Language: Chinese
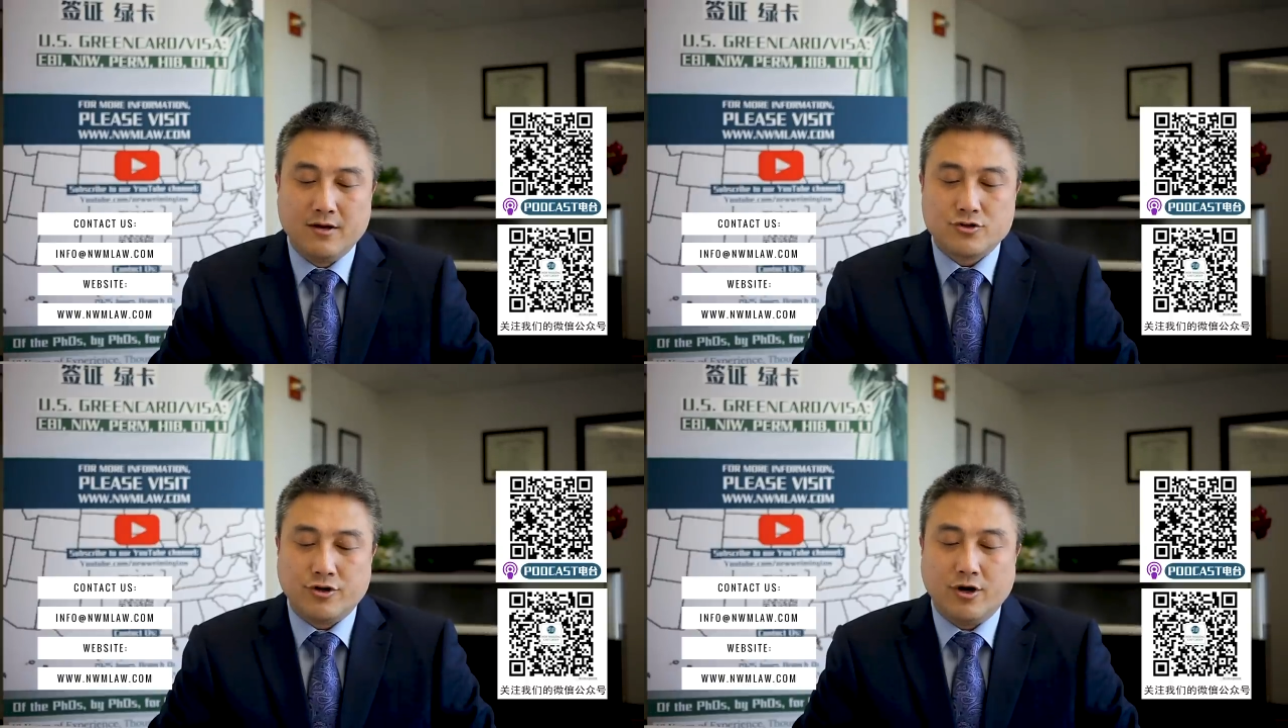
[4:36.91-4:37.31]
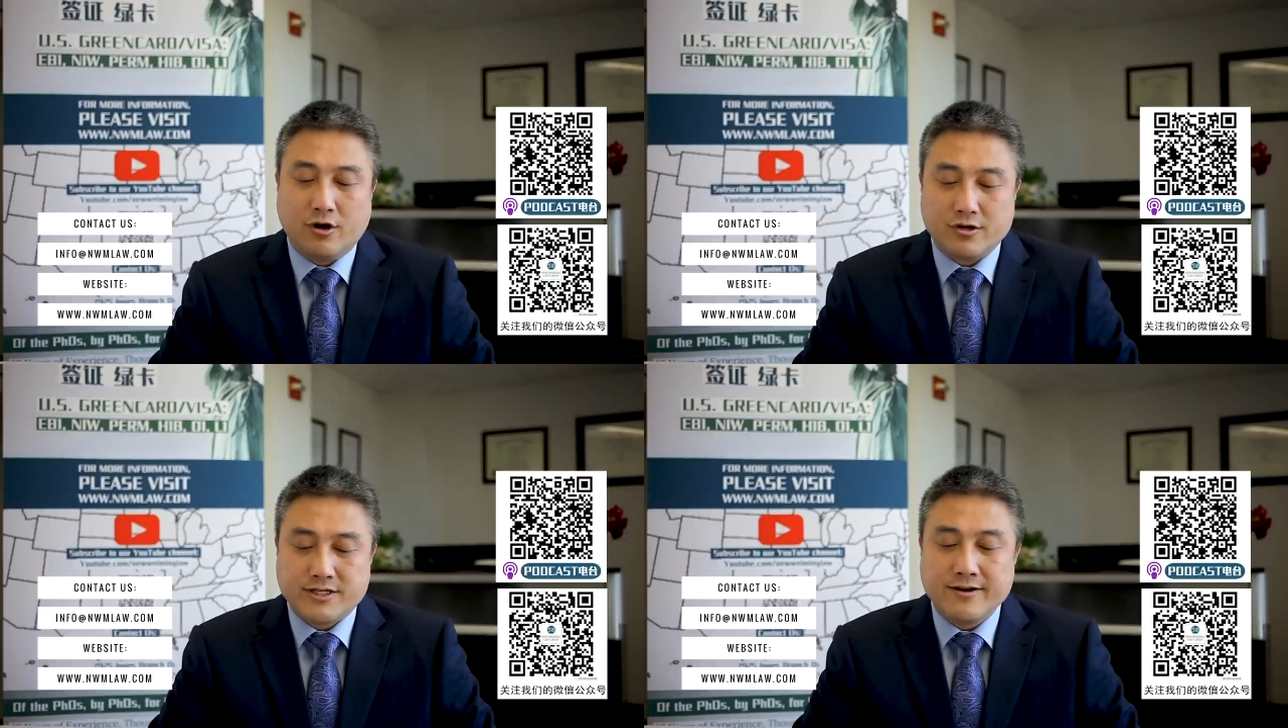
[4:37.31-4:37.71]
只
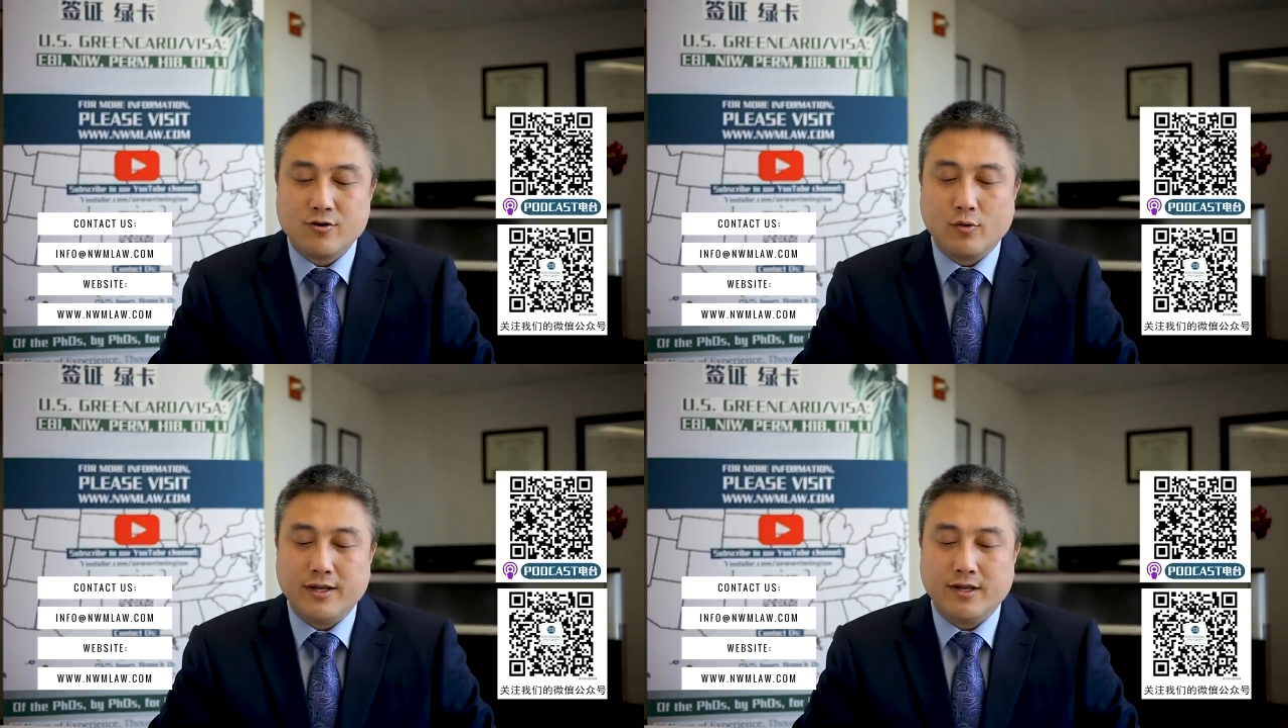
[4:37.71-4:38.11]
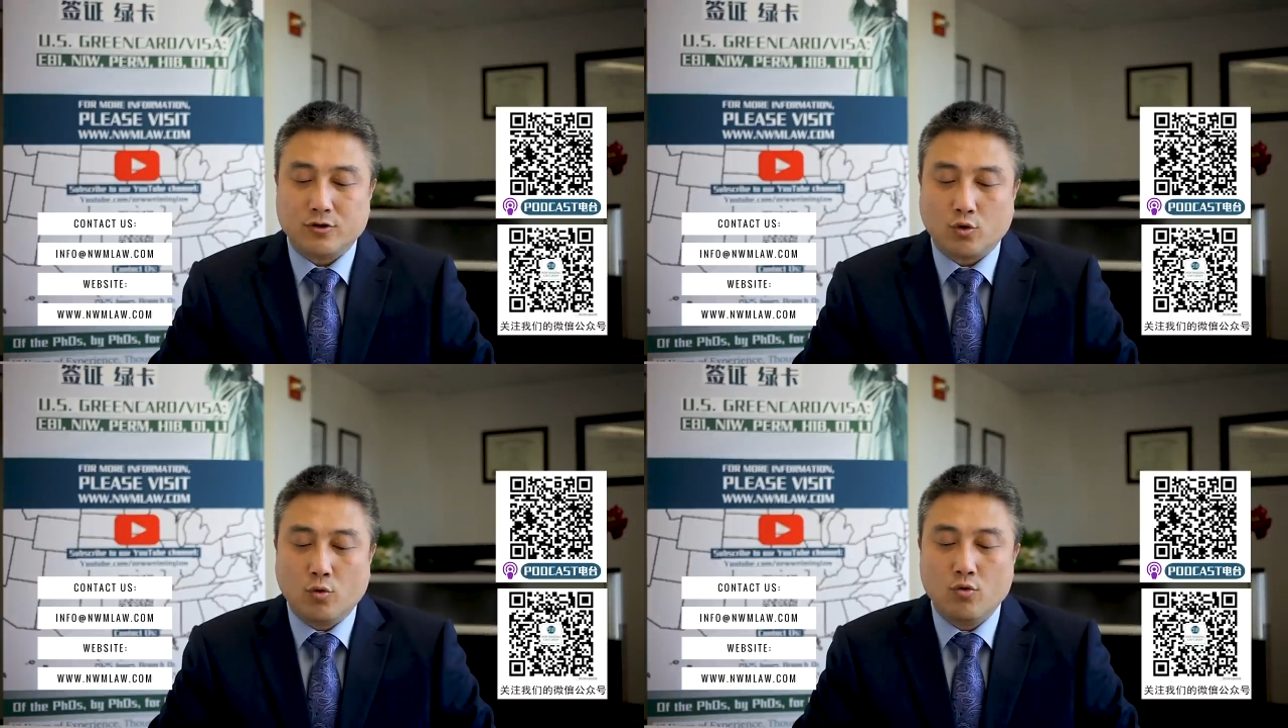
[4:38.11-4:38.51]
有新规
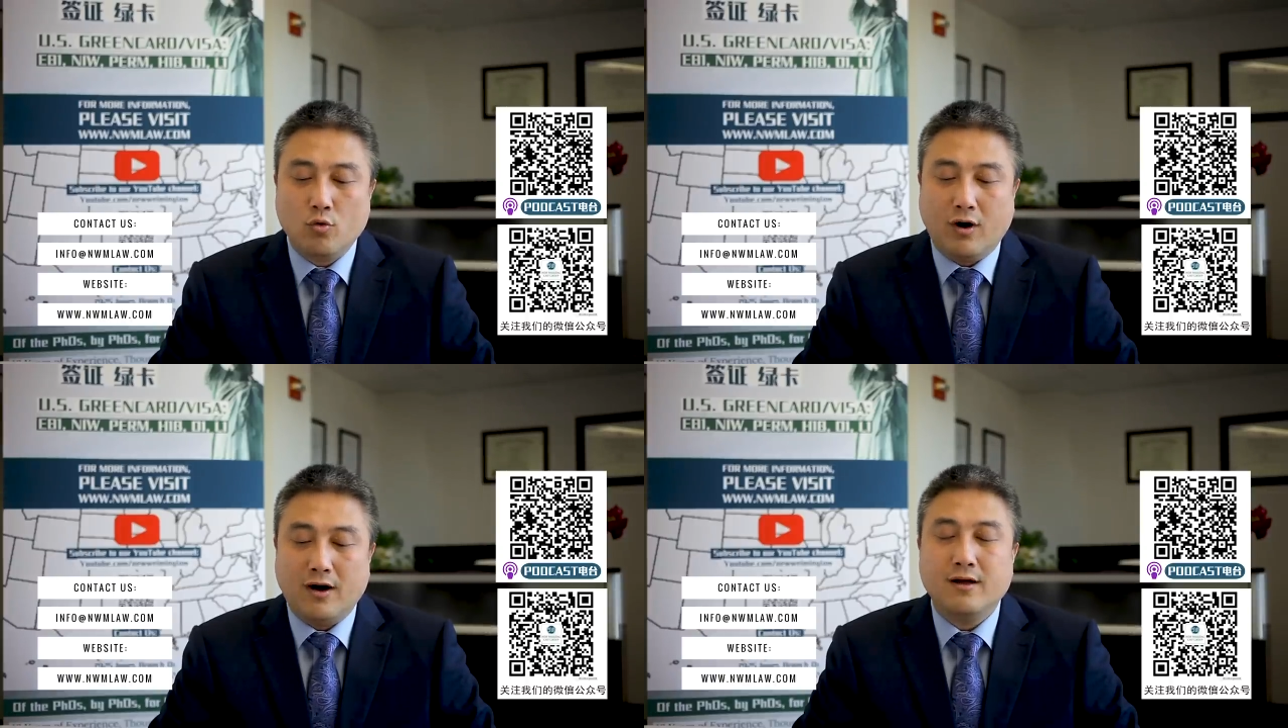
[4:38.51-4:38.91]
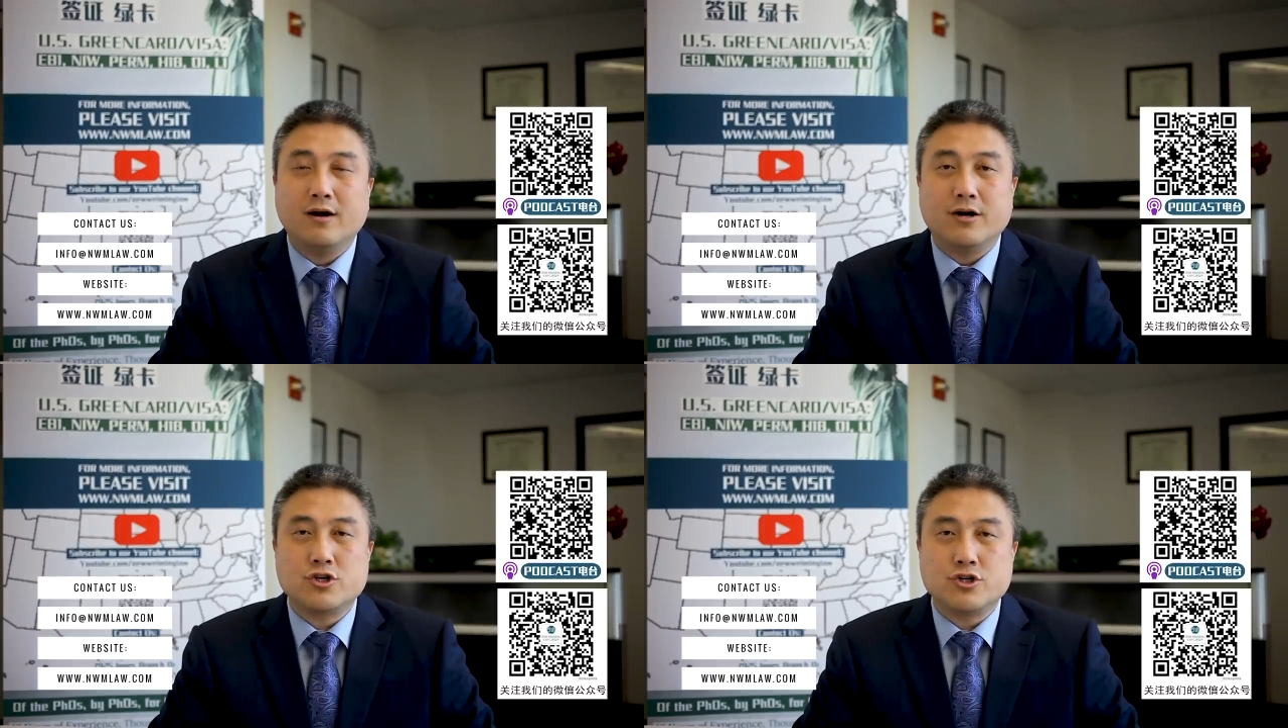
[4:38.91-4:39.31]
定通过
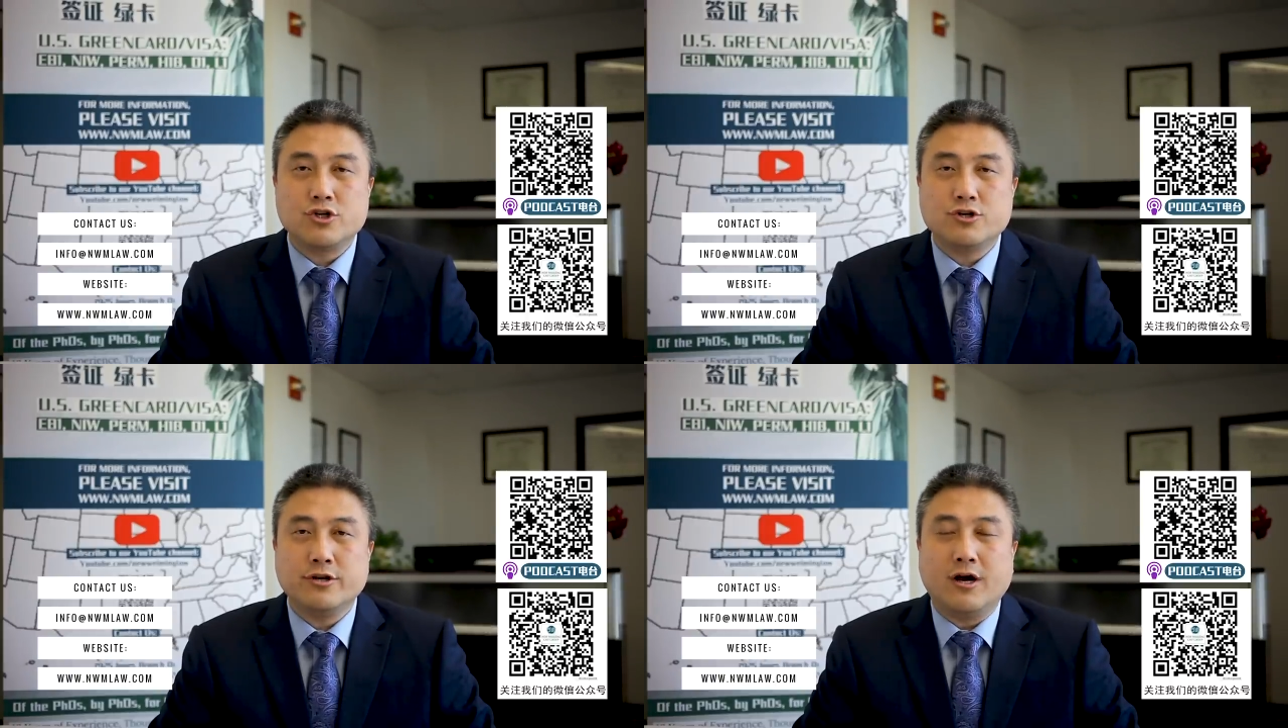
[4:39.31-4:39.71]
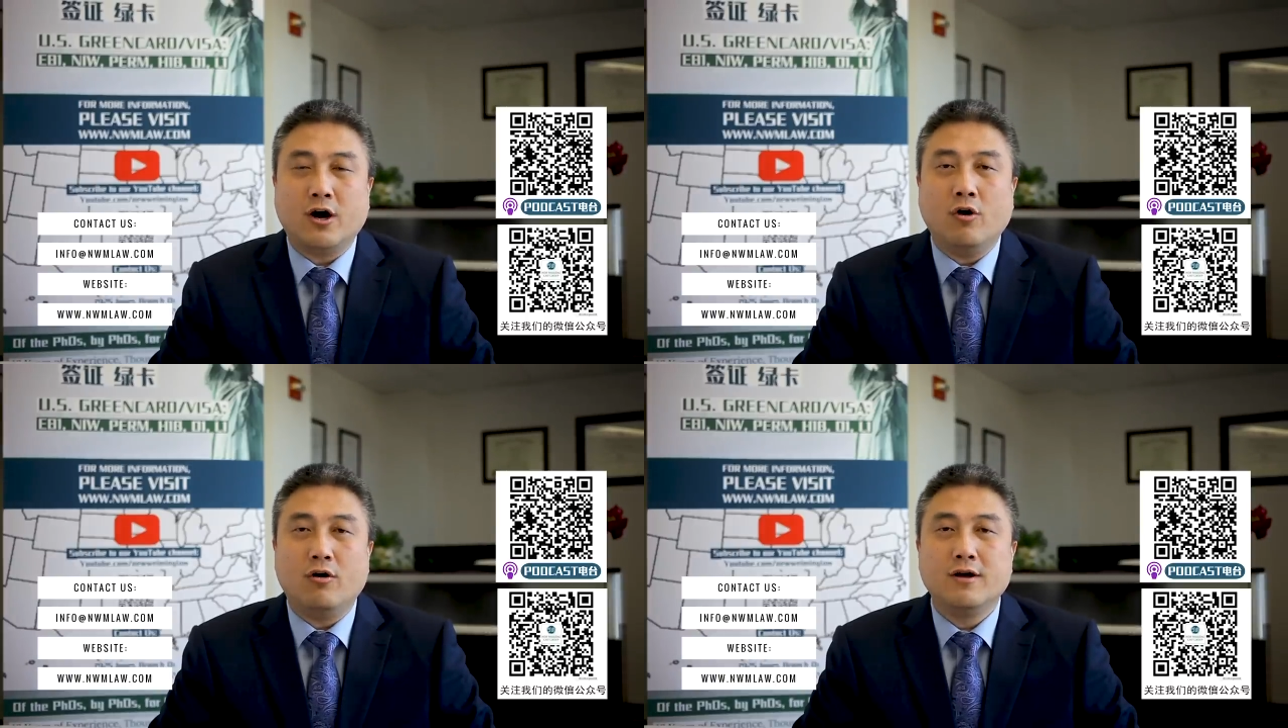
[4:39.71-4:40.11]
和实施以
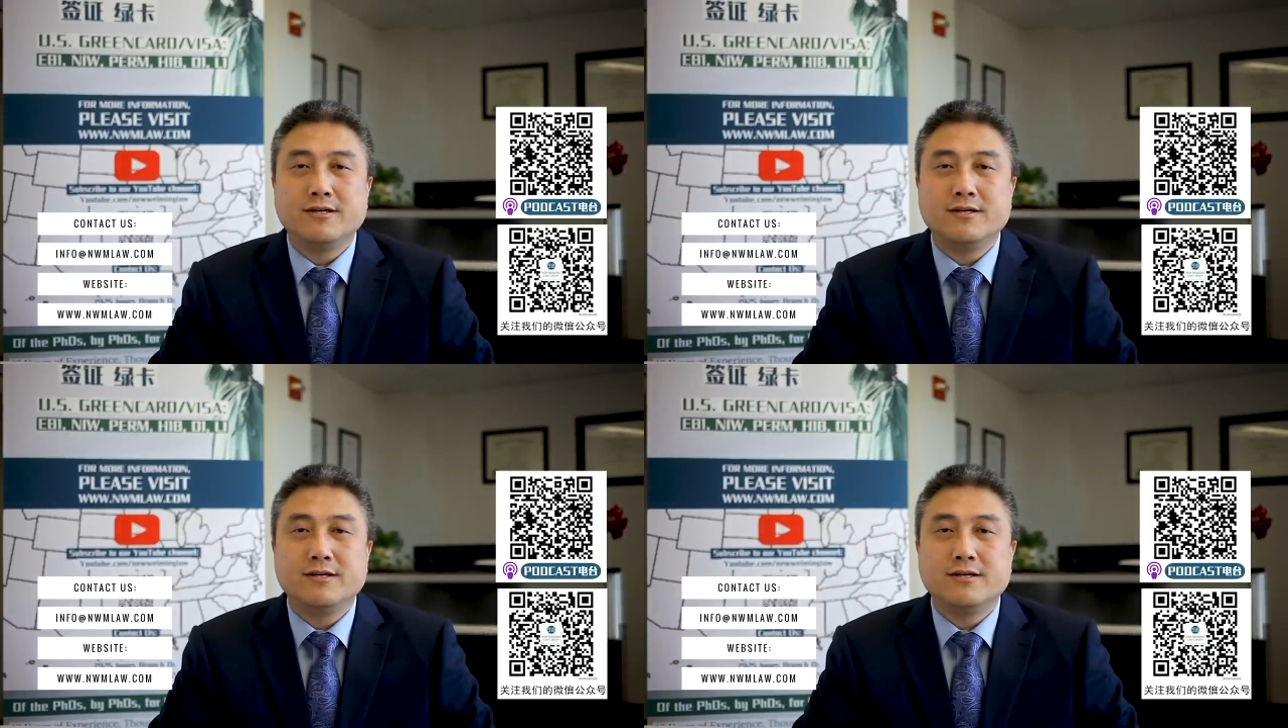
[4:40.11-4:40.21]
后，